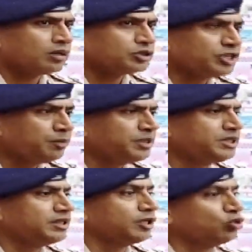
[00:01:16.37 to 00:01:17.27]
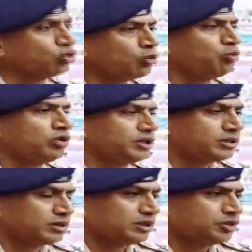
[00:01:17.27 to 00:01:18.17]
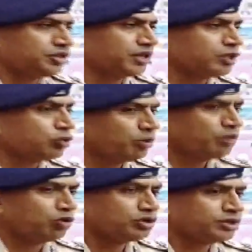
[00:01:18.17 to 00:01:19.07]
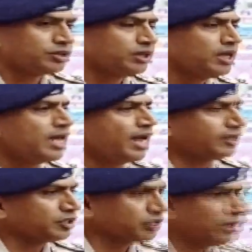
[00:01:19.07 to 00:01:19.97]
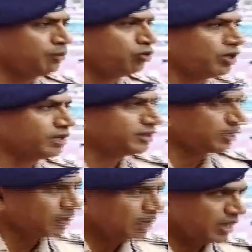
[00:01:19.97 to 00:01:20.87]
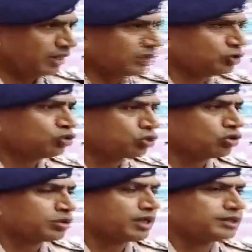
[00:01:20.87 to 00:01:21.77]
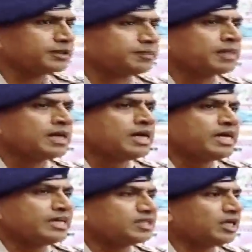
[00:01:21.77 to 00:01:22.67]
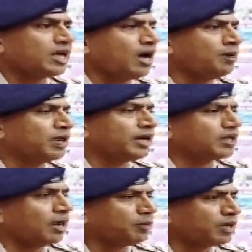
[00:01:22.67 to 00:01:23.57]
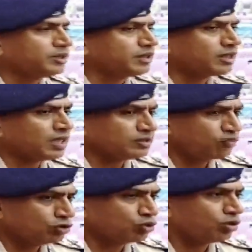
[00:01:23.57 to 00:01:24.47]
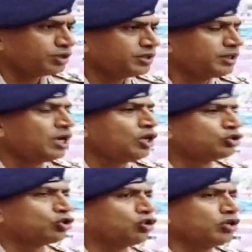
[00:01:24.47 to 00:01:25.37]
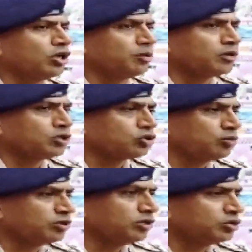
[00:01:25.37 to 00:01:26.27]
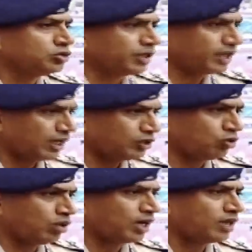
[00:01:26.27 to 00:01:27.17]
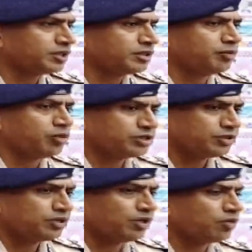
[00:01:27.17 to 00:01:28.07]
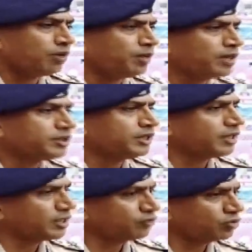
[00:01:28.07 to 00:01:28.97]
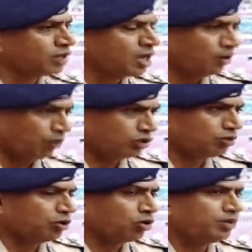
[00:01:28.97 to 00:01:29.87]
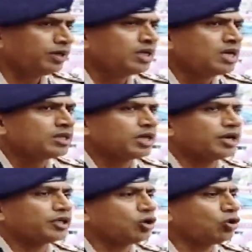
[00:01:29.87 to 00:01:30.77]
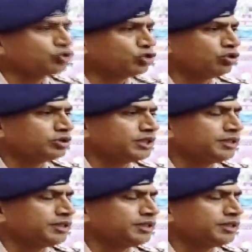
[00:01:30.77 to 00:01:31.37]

সিপিসিতে দুটো পুলিশ স্টেশন আছে উমেন পুলিশ স্টেশন একটা শ্রীরামপুরে আছে একটা চুচুরোতে আছে এছাড়া আমরা একটা অপরাধিতা টাস্কফোর্স করেছি যত নিরাপত্তা সম্বন্ধিত যে কাজ করার আছে যে পরিষেবা দেওয়ার ব্যাপার আছে তারপর মাধ্যমে হবে তার একটা অংশ হচ্ছে